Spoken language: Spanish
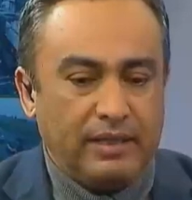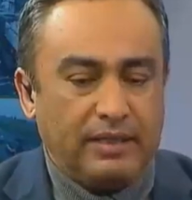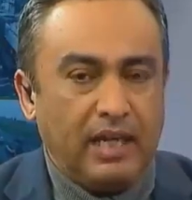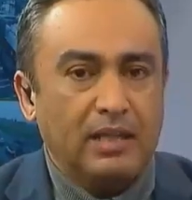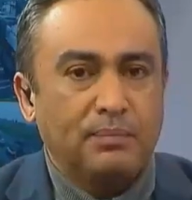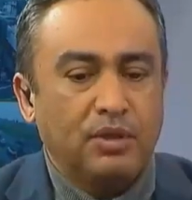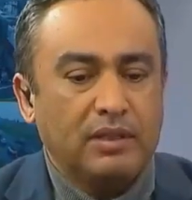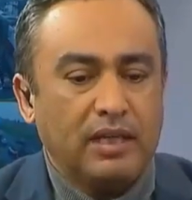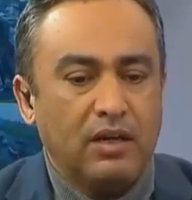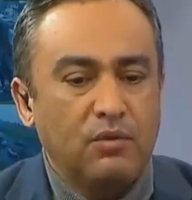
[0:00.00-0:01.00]
está a
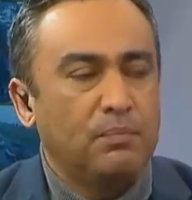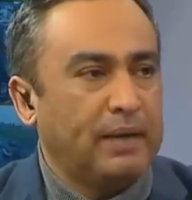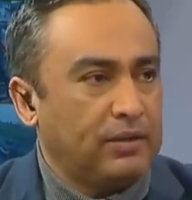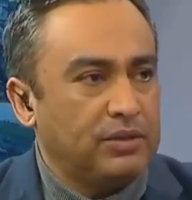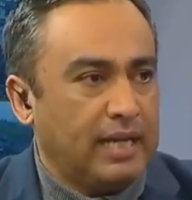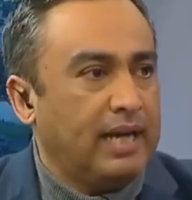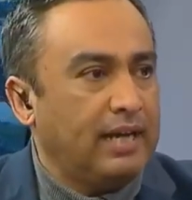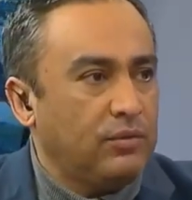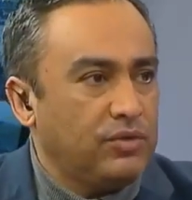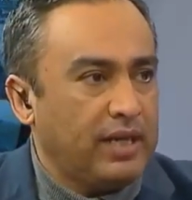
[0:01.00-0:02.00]
puertas un paro ya
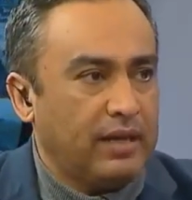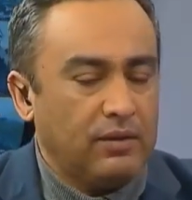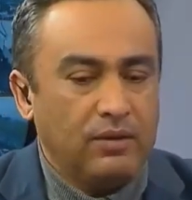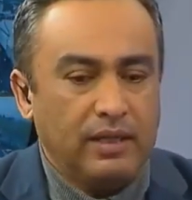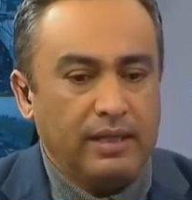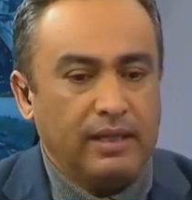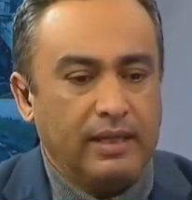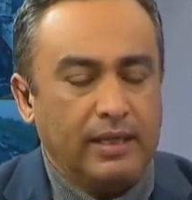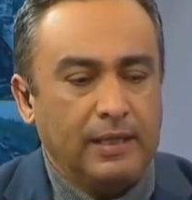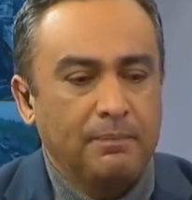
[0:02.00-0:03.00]
anunciado.
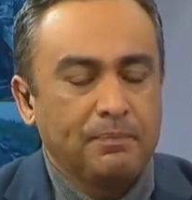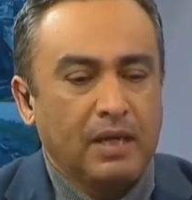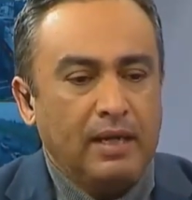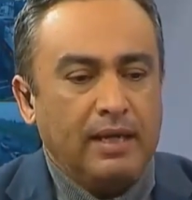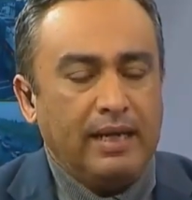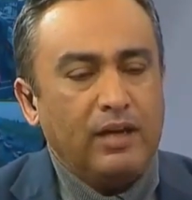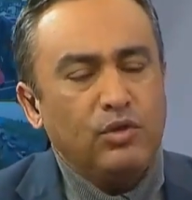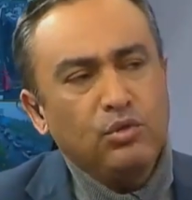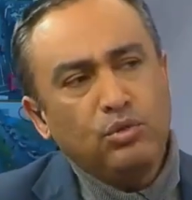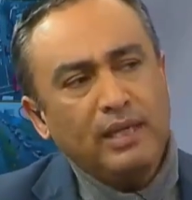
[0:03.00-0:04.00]
Eh, en la
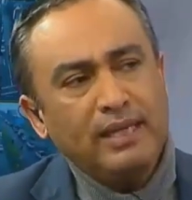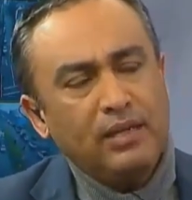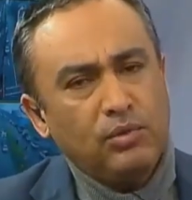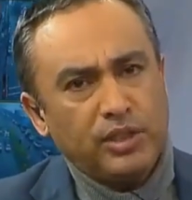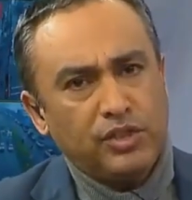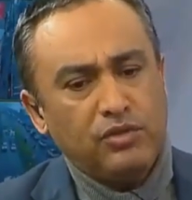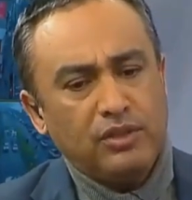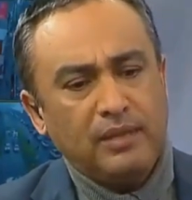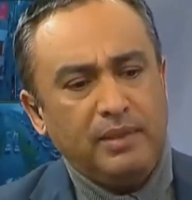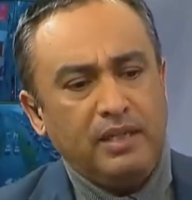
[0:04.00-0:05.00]
coyuntura de la acusación
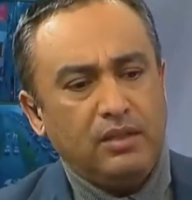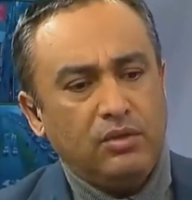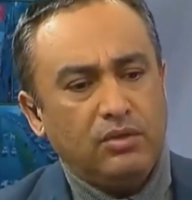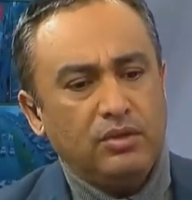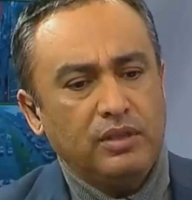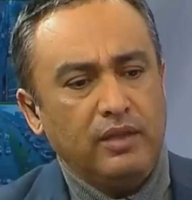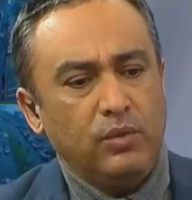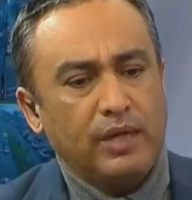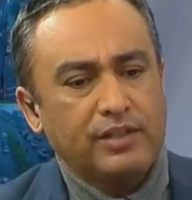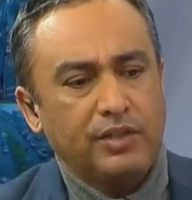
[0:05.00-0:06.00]
contra el ministro de
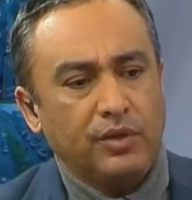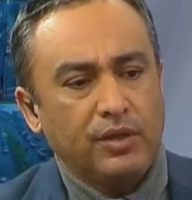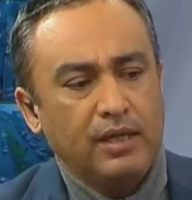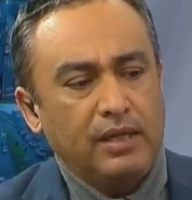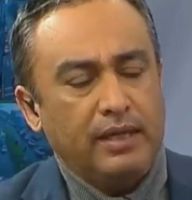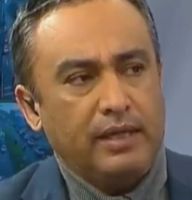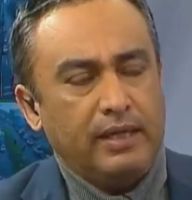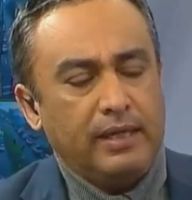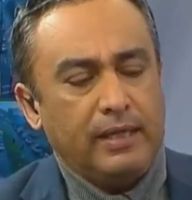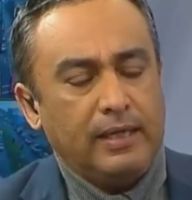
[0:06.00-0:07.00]
Educación,
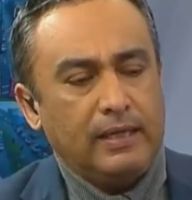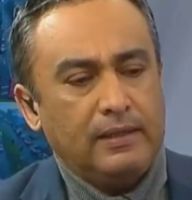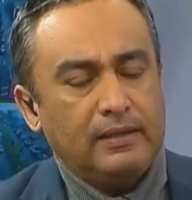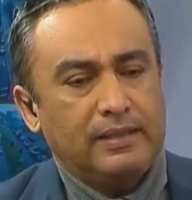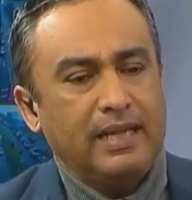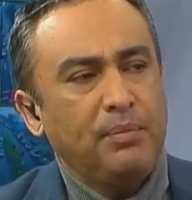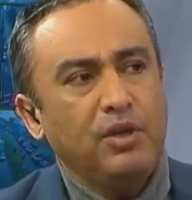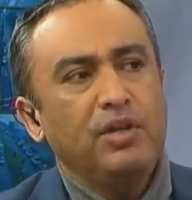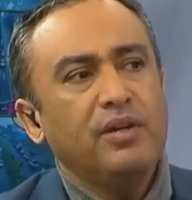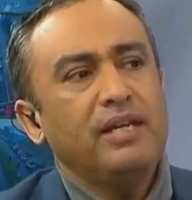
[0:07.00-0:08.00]
eh, ¿se ha
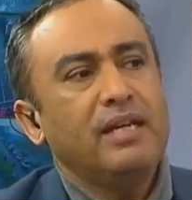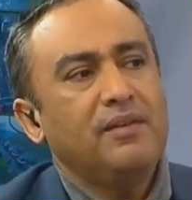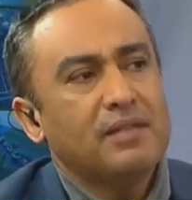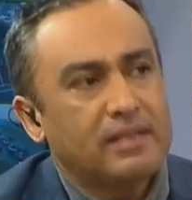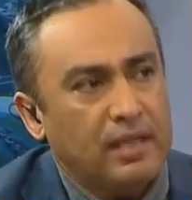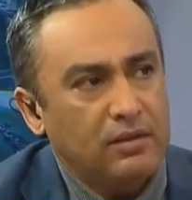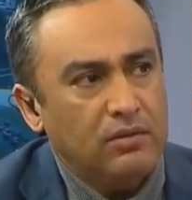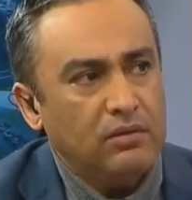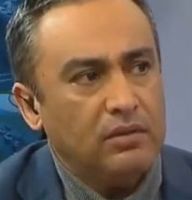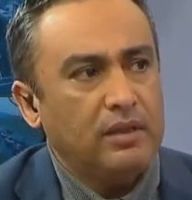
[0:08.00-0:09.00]
podido ir
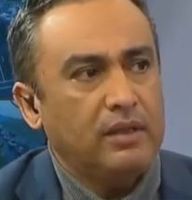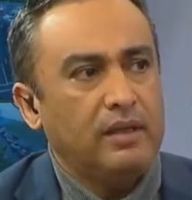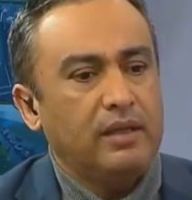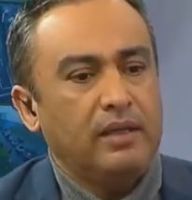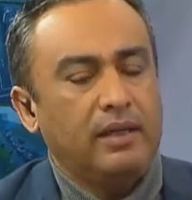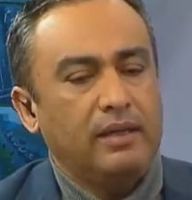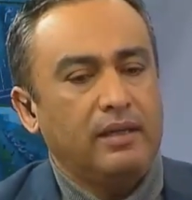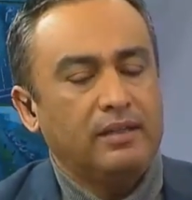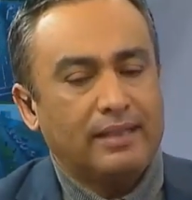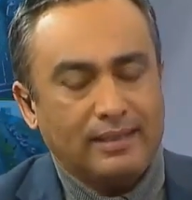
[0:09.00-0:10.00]
avanzando
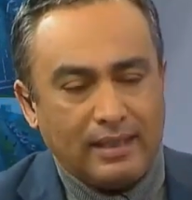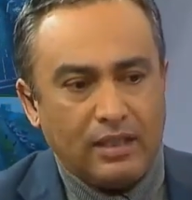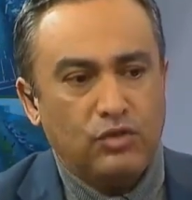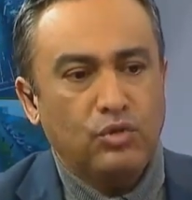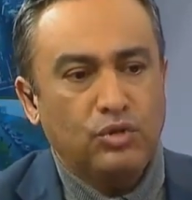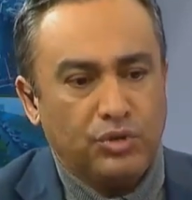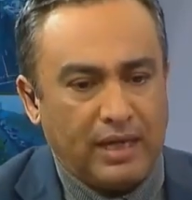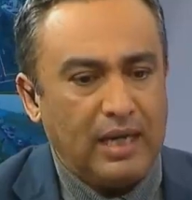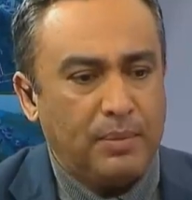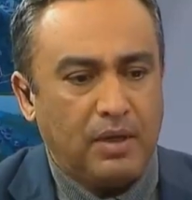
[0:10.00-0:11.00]
en, tratar de
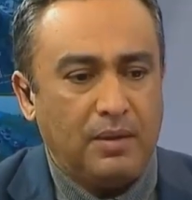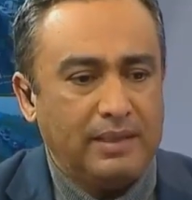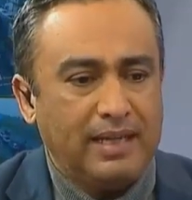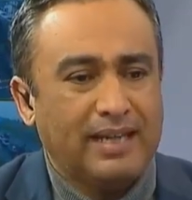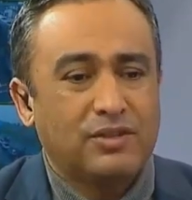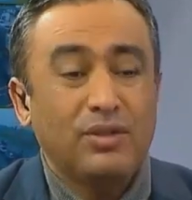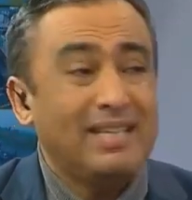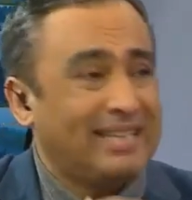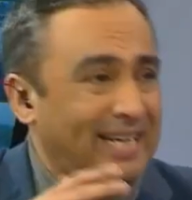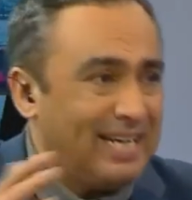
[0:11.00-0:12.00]
solucionar las problemáticas que son
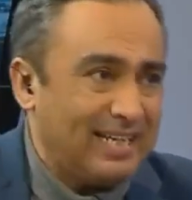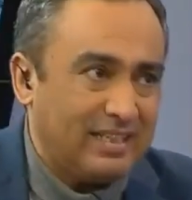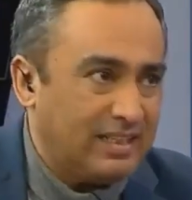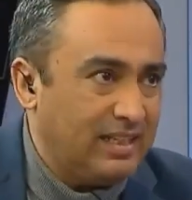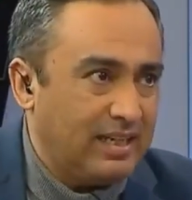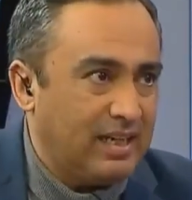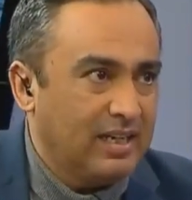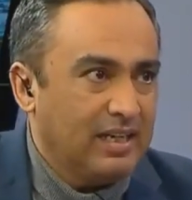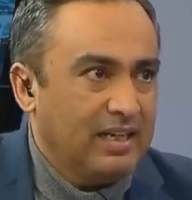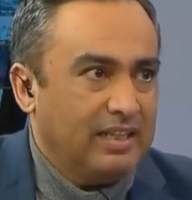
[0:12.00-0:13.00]
eternas hasta el día
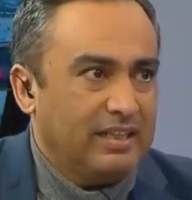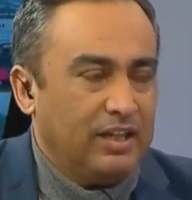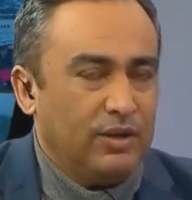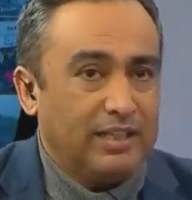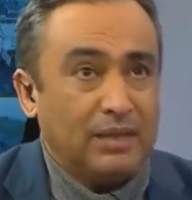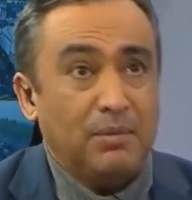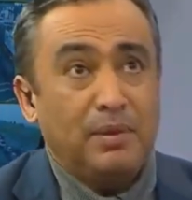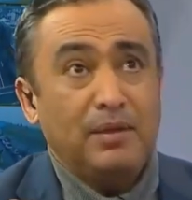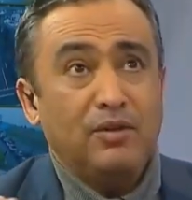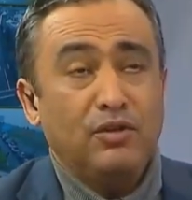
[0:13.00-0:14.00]
de hoy? Estamos en
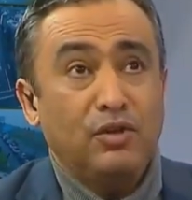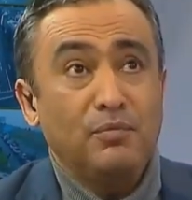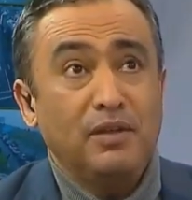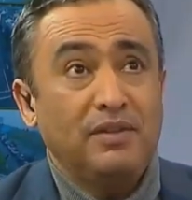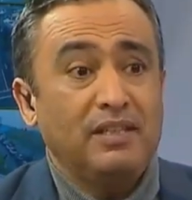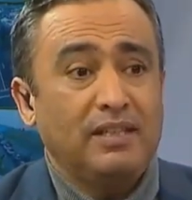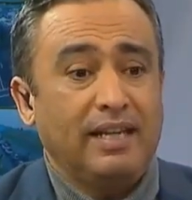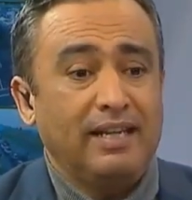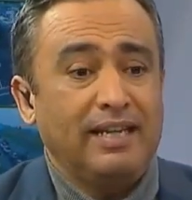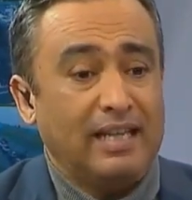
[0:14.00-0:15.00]
pleno
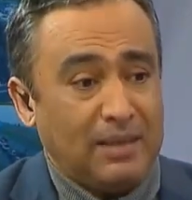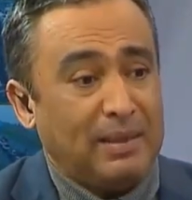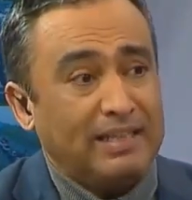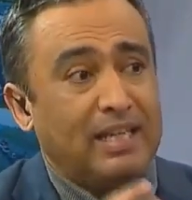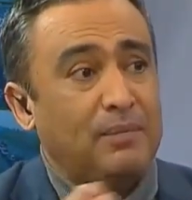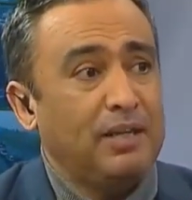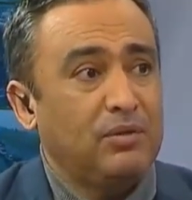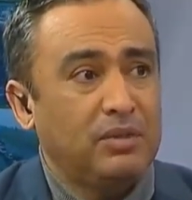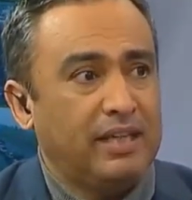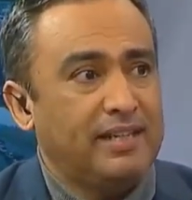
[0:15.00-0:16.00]
2023 y las demandas que piden
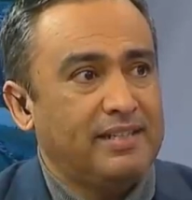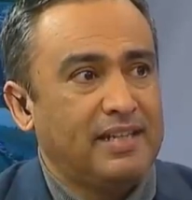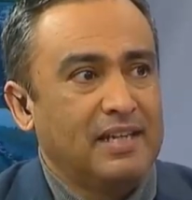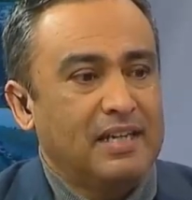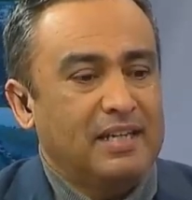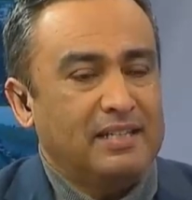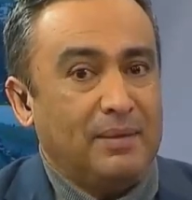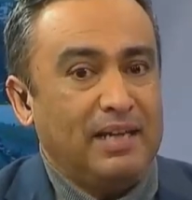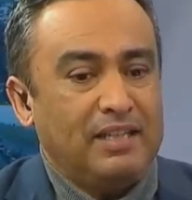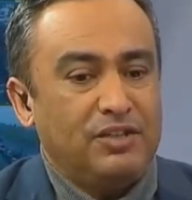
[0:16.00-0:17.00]
ustedes
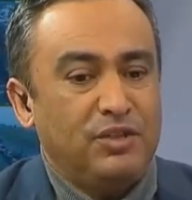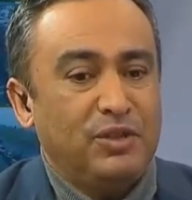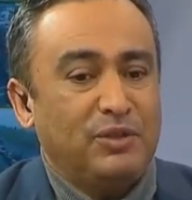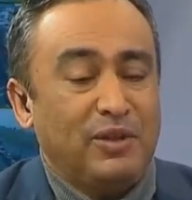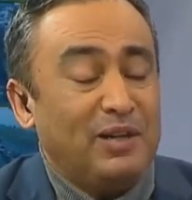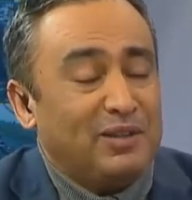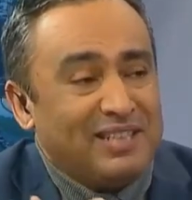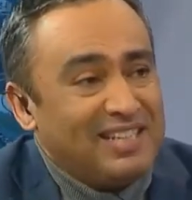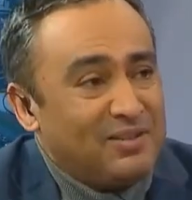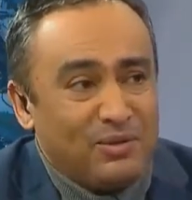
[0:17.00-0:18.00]
llaman la atención que todavía no
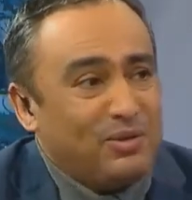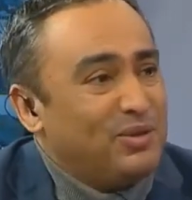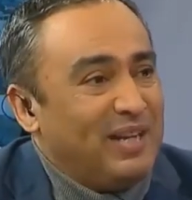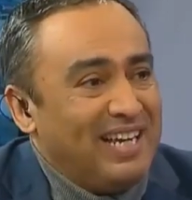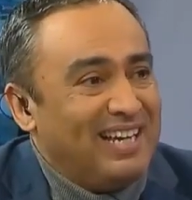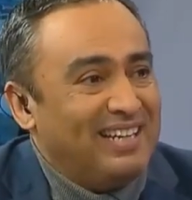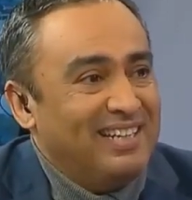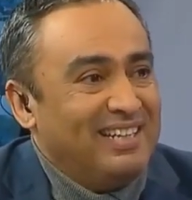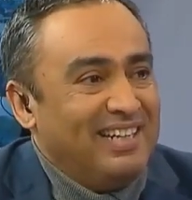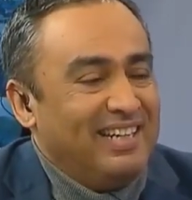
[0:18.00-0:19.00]
se han solucionado
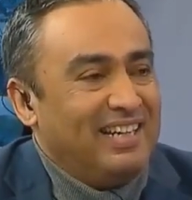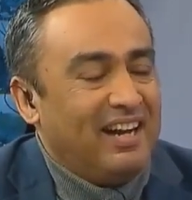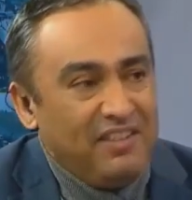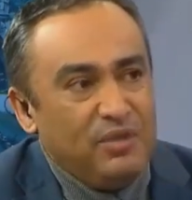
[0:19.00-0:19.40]
¿Ha